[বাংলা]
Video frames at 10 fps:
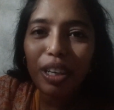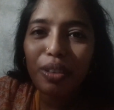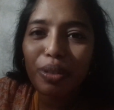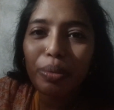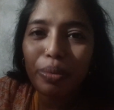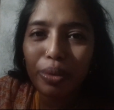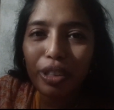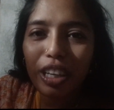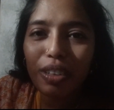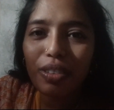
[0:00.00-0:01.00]
না করে
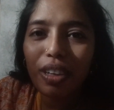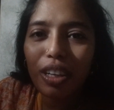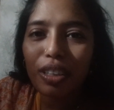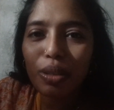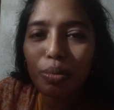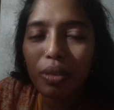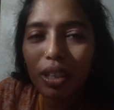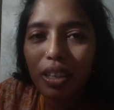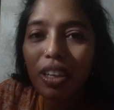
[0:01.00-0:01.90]
পুরোই দেখো আর তোমরা